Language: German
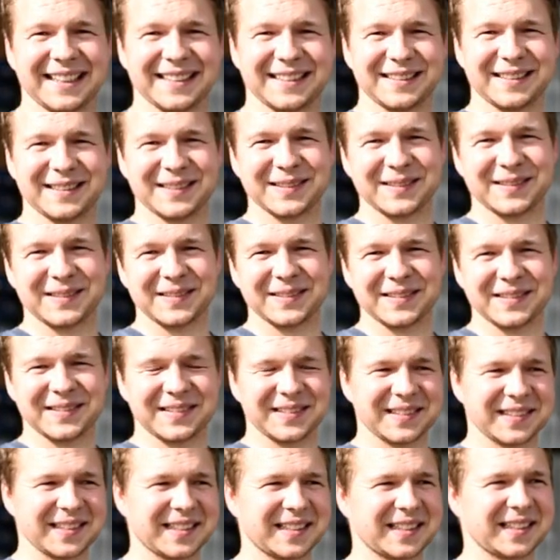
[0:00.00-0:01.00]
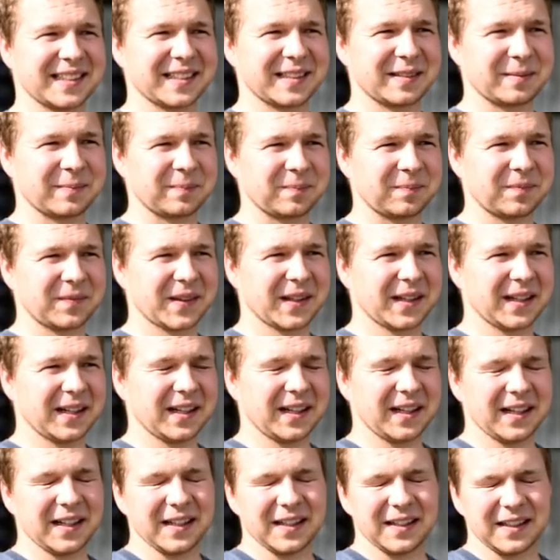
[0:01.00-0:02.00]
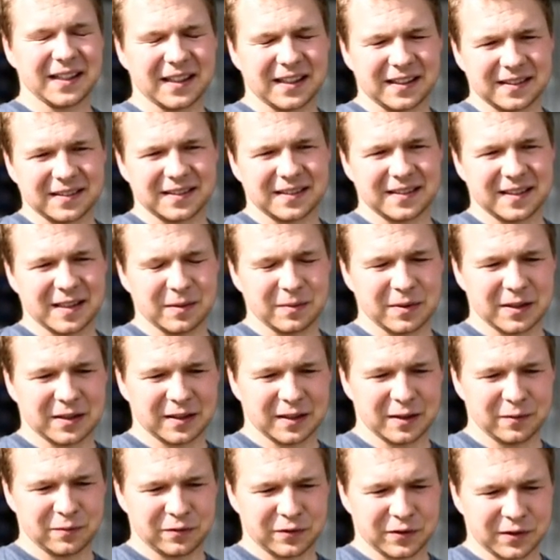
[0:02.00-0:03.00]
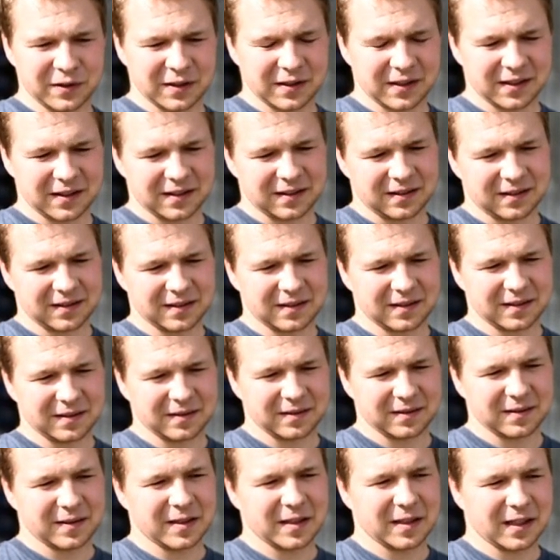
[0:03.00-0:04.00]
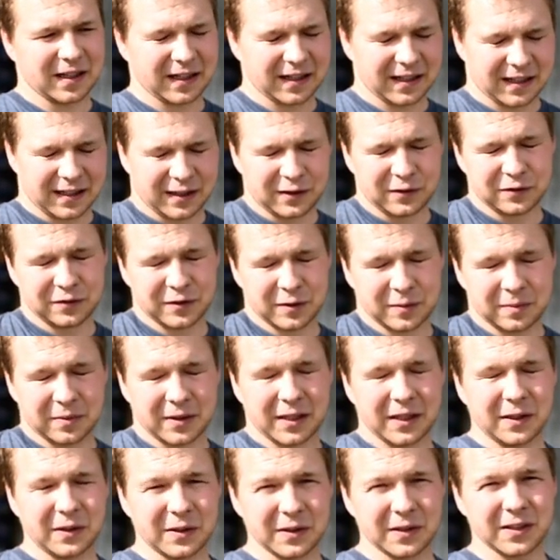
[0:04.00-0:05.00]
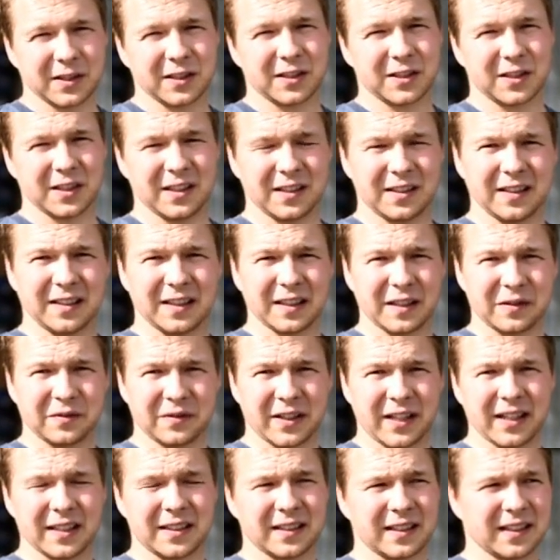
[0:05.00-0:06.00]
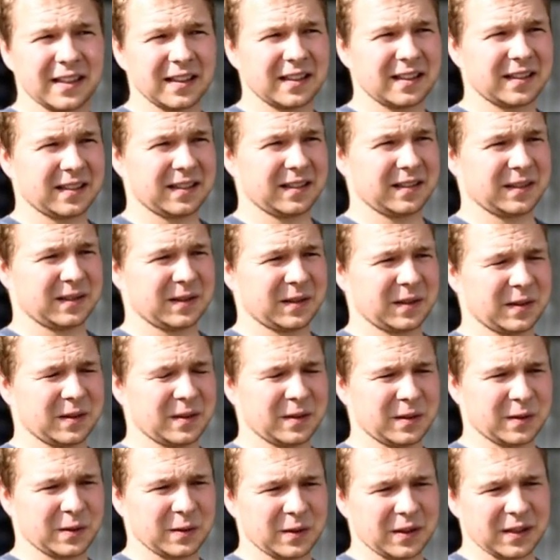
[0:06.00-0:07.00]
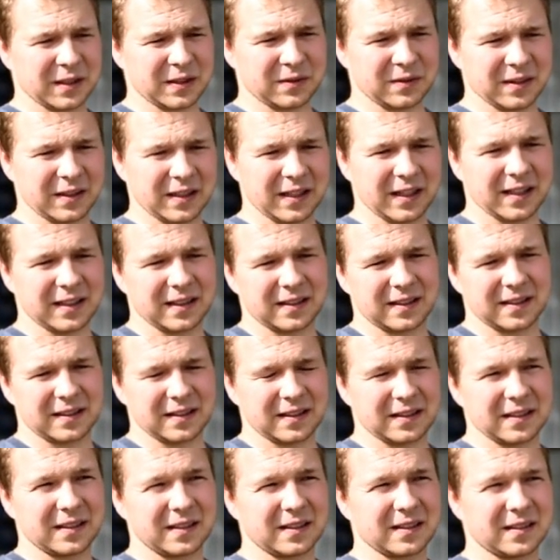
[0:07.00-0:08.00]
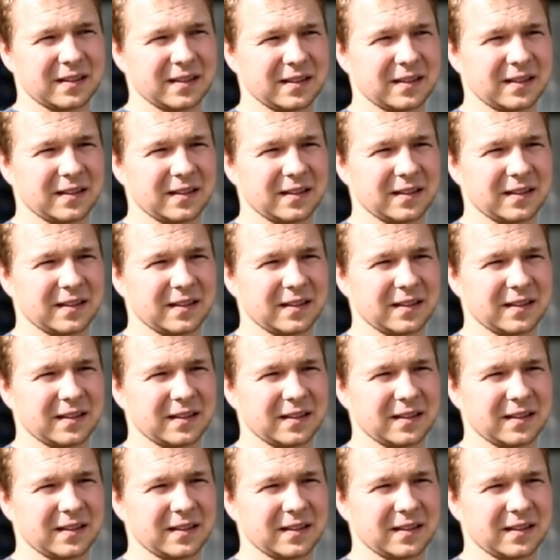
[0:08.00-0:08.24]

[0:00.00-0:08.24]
Generation und ähm, ja, der Betrieb wurde aufgebaut, stetig erweitert, sodass wir jetzt äh,